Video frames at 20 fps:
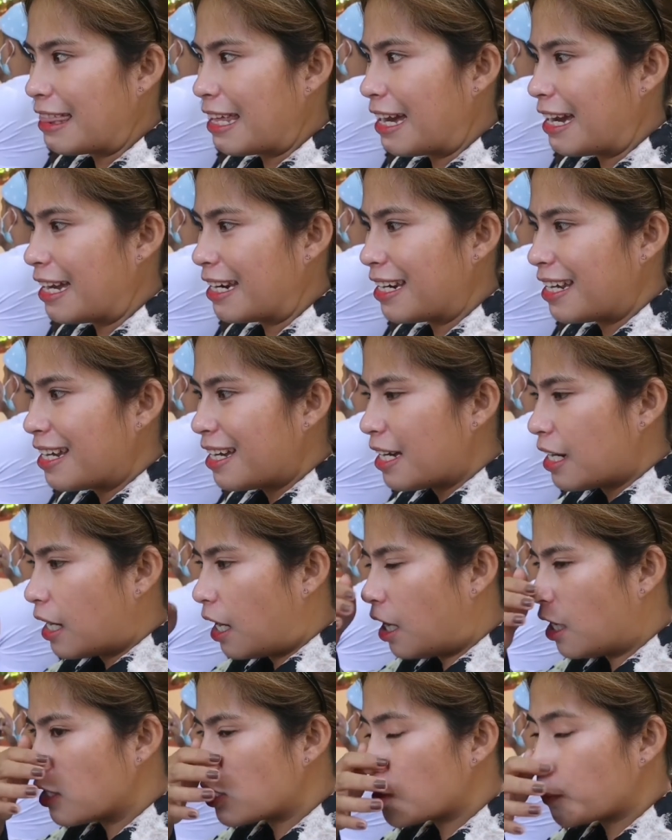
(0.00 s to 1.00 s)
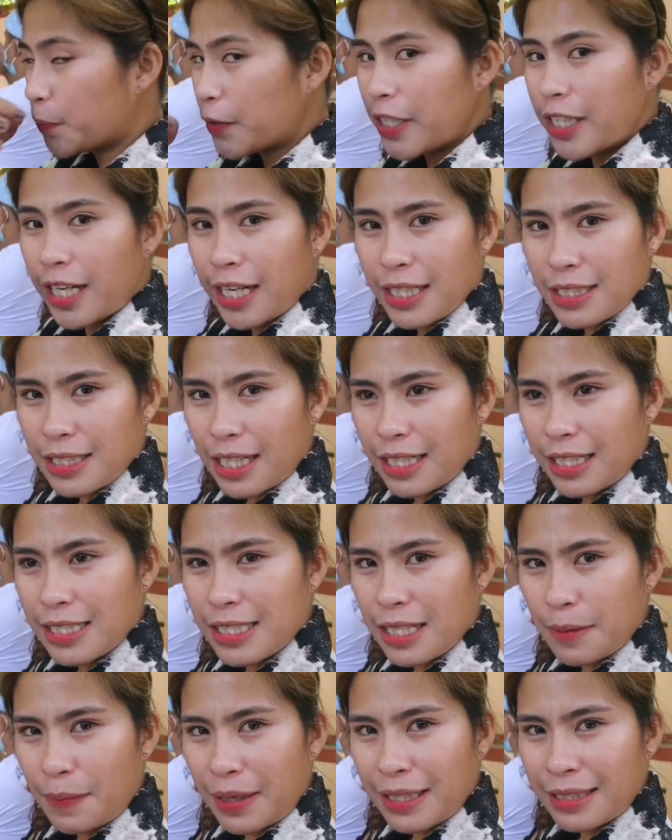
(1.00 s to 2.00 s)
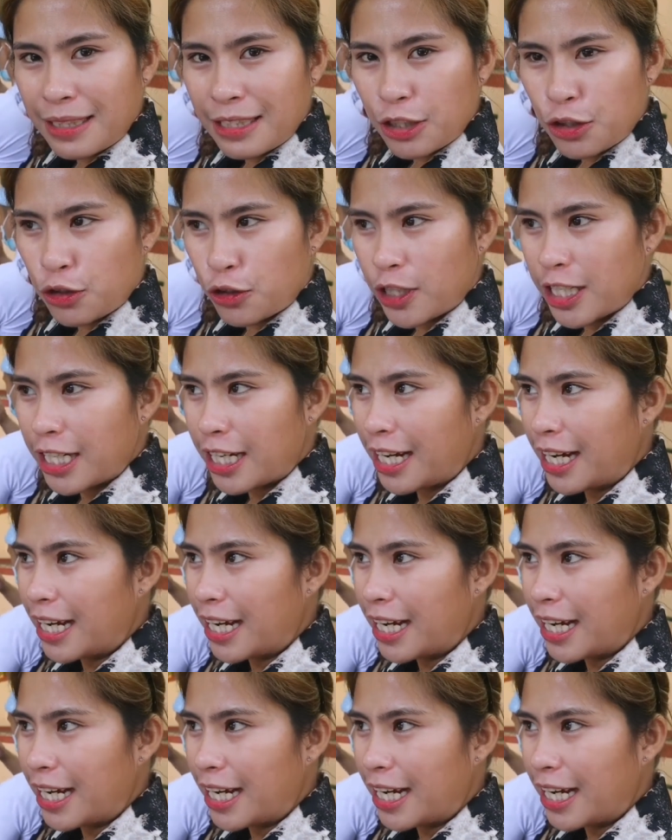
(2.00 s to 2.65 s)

And then, uh, super nice ani sa Balitichir